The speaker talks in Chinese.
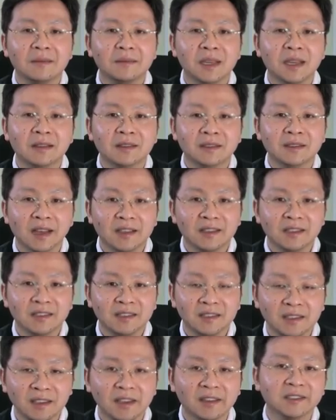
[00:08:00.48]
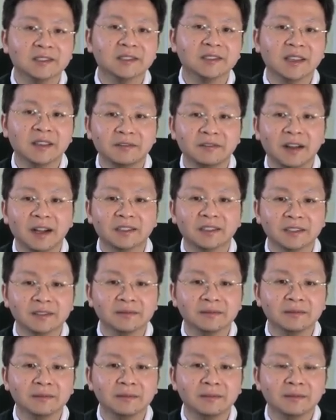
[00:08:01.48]
改变在一夜之间发
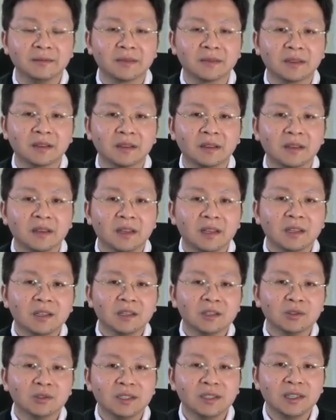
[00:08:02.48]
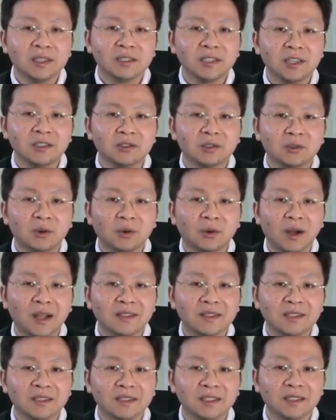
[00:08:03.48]
生。所以在这种
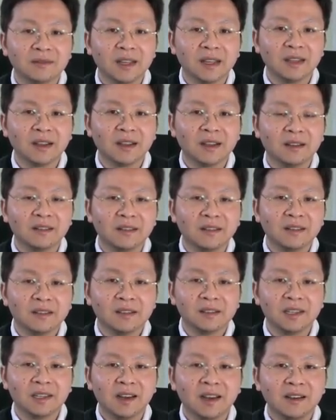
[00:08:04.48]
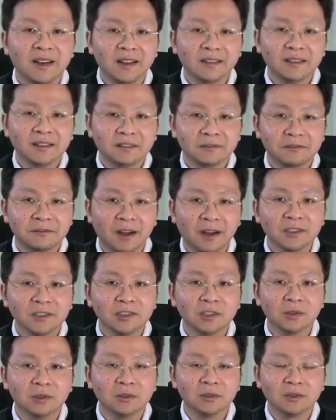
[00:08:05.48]
环境里面呢，天然的
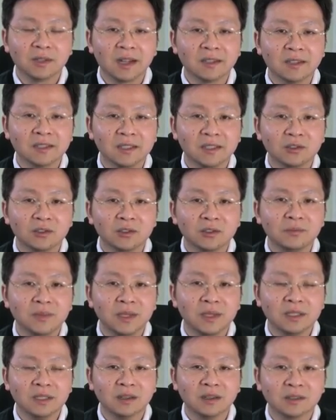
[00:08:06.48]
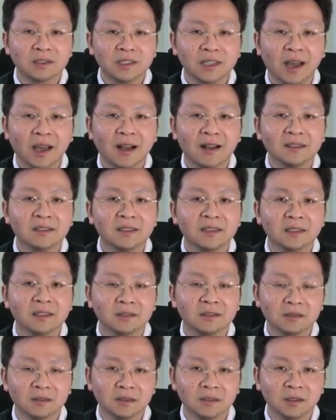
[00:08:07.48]
防守它是一种比较强
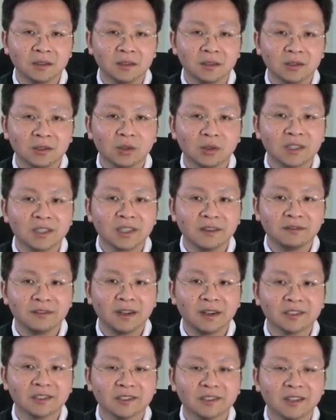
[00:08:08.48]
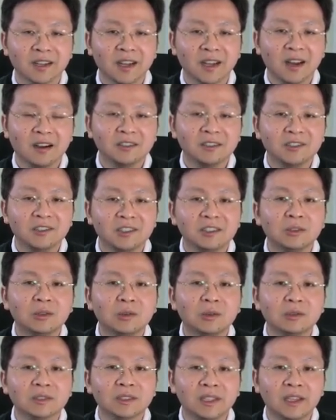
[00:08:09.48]
的作战方式，而进
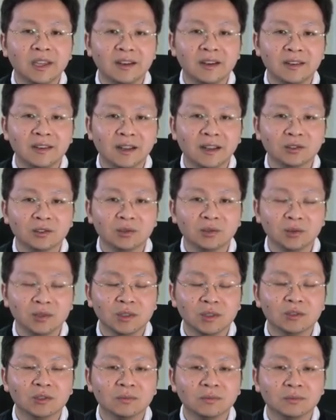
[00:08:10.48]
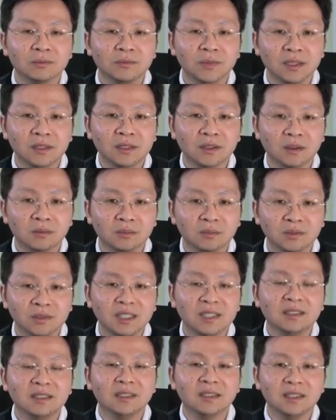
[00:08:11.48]
攻天然处于一种比较不
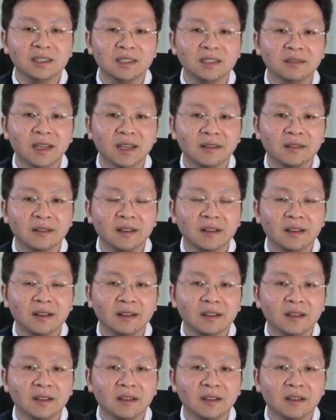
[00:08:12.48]
利的地位。